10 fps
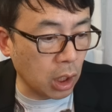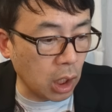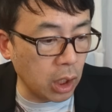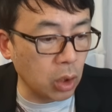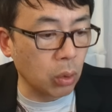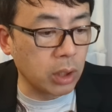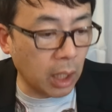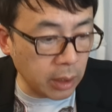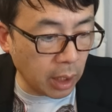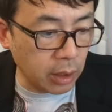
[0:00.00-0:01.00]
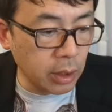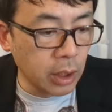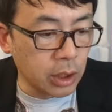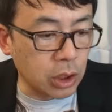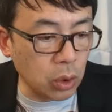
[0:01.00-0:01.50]
ア開業断念、
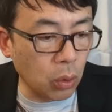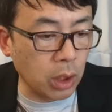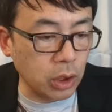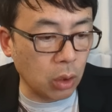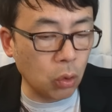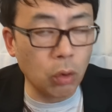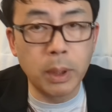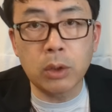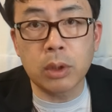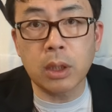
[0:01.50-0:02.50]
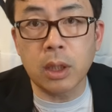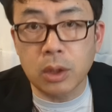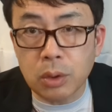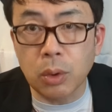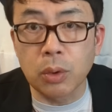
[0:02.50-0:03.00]
静岡着工めど立た
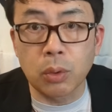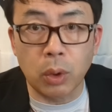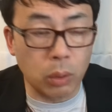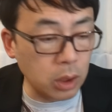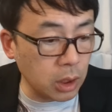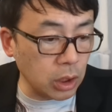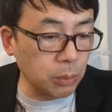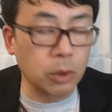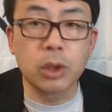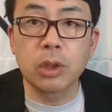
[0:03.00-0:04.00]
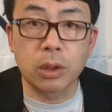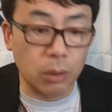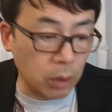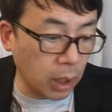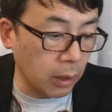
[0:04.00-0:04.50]
ずということで、これ日経新聞の記事です
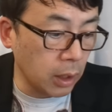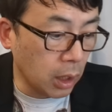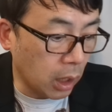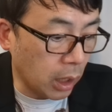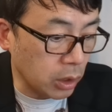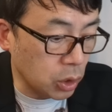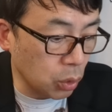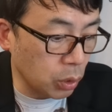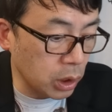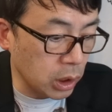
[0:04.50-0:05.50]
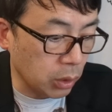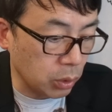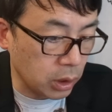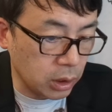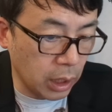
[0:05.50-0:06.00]
けどね。はい。中央リニア
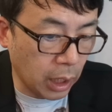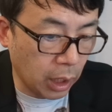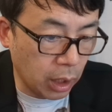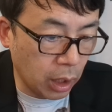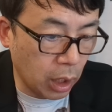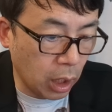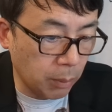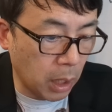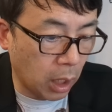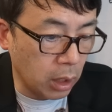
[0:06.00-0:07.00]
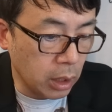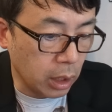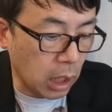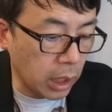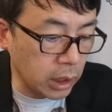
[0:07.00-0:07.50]
のですね、まあ、
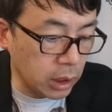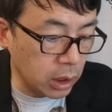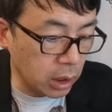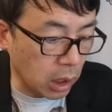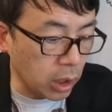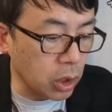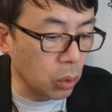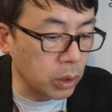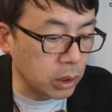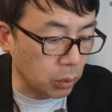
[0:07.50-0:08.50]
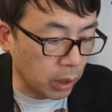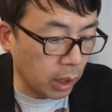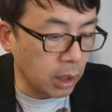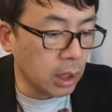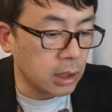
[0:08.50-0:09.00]
開業ですよ
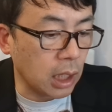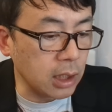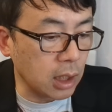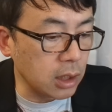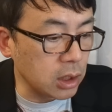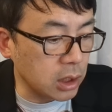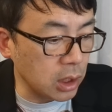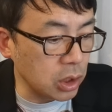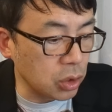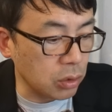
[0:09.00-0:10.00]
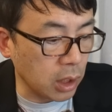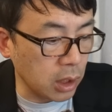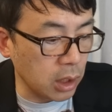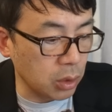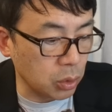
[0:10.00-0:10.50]
ね。最短で
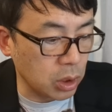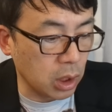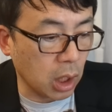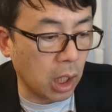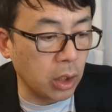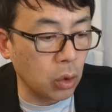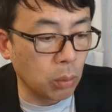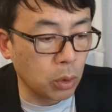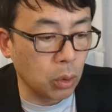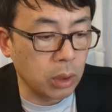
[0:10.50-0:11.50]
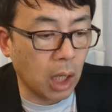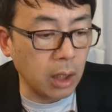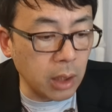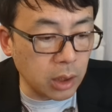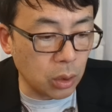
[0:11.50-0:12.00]
2027年としていた開業目標を
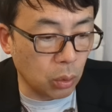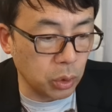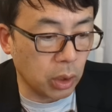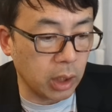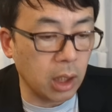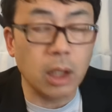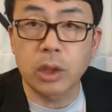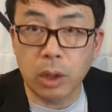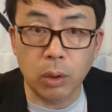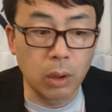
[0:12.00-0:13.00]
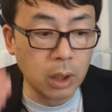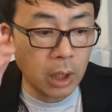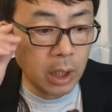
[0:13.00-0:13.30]
断念する方針を明らかにしたと。